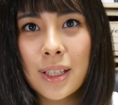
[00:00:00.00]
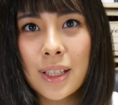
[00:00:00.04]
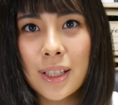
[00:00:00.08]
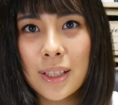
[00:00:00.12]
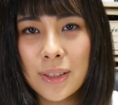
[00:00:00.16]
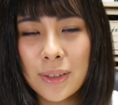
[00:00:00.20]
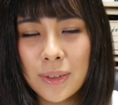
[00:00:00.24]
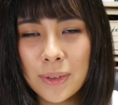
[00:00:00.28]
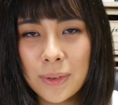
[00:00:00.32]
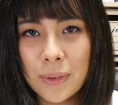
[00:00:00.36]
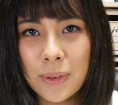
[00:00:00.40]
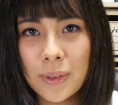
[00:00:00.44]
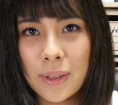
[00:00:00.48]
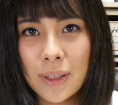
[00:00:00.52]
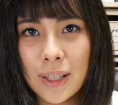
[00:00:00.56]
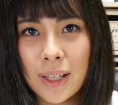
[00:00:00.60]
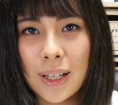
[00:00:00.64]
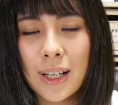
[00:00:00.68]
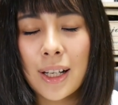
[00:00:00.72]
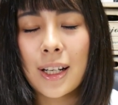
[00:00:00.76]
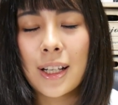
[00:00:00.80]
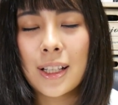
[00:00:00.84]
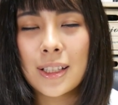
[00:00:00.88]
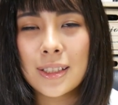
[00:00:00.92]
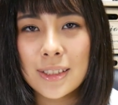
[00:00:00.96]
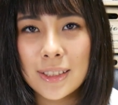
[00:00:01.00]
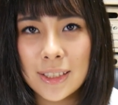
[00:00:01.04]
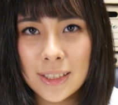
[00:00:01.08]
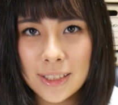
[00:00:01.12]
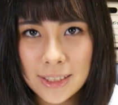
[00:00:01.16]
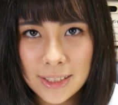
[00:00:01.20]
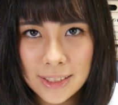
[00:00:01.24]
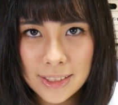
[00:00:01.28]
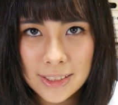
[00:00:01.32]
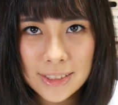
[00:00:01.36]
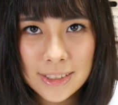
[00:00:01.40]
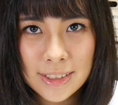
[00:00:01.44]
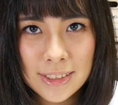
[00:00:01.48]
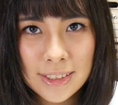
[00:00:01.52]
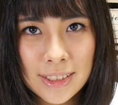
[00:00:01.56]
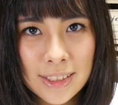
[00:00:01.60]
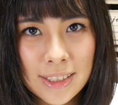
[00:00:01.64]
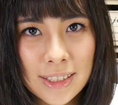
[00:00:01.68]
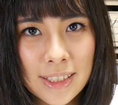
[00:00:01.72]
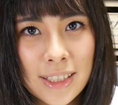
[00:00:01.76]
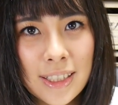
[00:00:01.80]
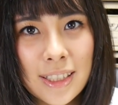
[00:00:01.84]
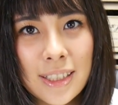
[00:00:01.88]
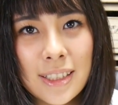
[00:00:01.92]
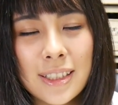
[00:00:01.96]
言の空手です。
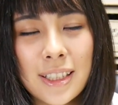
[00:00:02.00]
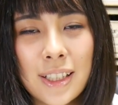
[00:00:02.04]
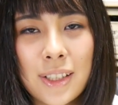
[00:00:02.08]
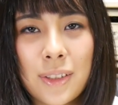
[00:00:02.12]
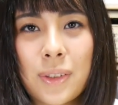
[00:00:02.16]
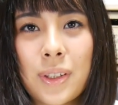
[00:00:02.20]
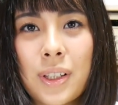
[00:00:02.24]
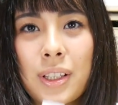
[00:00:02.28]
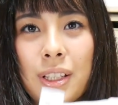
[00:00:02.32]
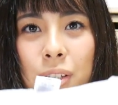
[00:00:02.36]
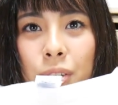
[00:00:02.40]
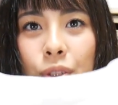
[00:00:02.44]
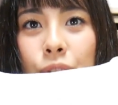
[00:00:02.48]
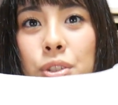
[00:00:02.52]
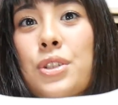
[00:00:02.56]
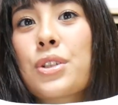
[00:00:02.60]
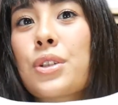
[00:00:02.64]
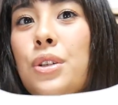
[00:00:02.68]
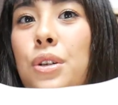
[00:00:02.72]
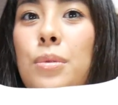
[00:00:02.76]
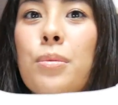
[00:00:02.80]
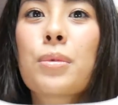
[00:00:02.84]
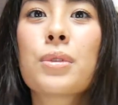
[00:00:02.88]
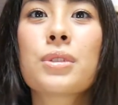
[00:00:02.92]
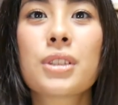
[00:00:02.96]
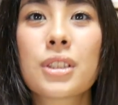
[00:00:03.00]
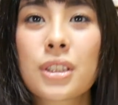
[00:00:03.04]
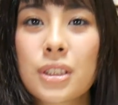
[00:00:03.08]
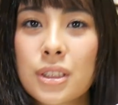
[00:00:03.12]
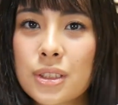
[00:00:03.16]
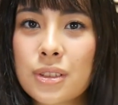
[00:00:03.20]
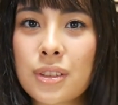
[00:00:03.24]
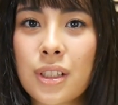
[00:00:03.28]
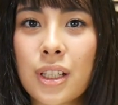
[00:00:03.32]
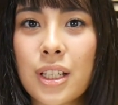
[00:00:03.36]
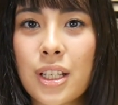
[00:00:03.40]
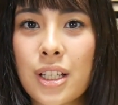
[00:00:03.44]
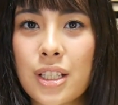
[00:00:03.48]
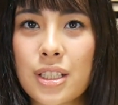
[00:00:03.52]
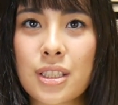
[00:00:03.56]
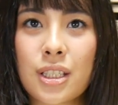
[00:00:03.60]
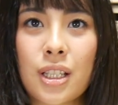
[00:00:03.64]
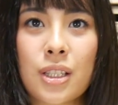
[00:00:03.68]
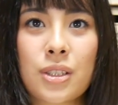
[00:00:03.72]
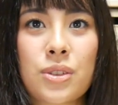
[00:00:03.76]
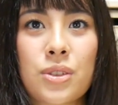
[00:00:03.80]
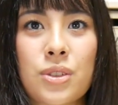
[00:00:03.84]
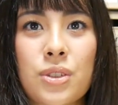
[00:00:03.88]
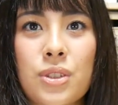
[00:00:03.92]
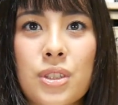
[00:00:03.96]
で、これね、後ろも実は印
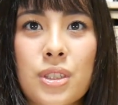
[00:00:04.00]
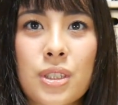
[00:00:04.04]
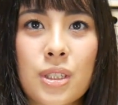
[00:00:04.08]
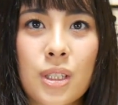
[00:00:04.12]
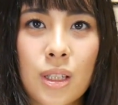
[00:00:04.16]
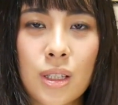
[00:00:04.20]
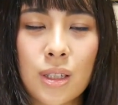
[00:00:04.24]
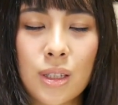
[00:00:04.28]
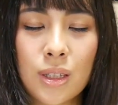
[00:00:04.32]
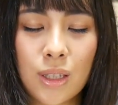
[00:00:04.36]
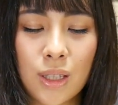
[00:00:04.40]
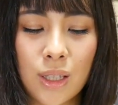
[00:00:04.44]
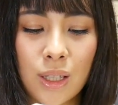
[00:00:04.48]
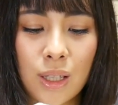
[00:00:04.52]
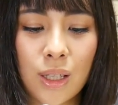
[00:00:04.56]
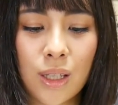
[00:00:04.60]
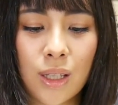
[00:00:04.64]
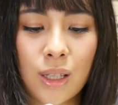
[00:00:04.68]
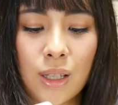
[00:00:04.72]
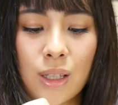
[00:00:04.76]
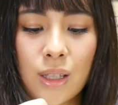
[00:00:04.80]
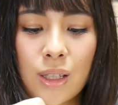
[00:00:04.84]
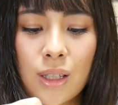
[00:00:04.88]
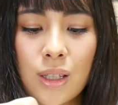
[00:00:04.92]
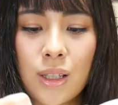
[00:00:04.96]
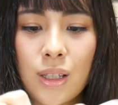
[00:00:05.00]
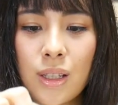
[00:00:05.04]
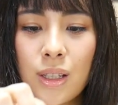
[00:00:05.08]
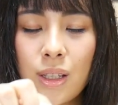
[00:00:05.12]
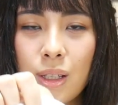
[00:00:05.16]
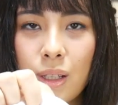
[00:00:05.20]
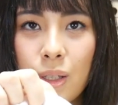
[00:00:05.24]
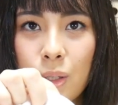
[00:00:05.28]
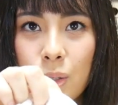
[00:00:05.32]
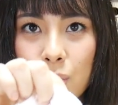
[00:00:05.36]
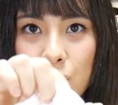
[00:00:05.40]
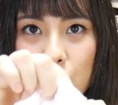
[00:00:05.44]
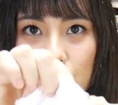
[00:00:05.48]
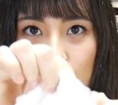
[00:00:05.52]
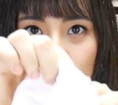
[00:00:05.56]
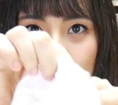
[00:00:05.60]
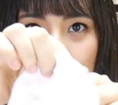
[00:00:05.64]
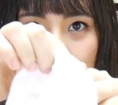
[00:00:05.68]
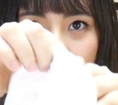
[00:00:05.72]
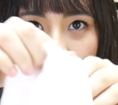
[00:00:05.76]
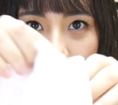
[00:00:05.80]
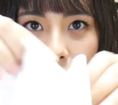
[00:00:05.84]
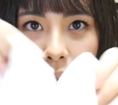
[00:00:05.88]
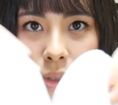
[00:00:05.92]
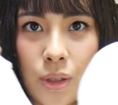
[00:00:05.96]
刷してて、
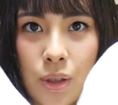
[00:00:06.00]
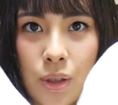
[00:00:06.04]
じゃじゃー